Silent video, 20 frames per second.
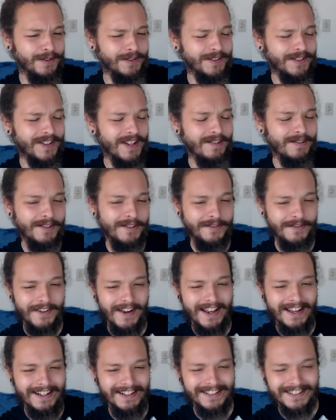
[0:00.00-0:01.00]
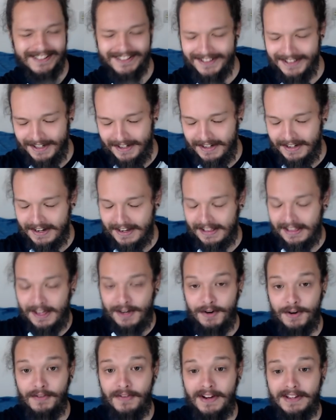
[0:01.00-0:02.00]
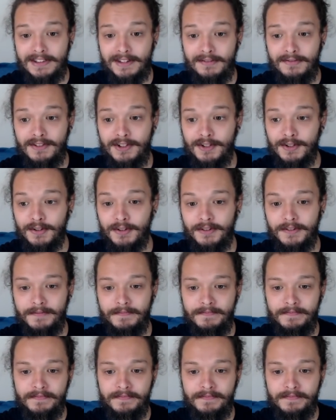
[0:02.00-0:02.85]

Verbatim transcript: estava de férias? Claro que vai ter vídeo!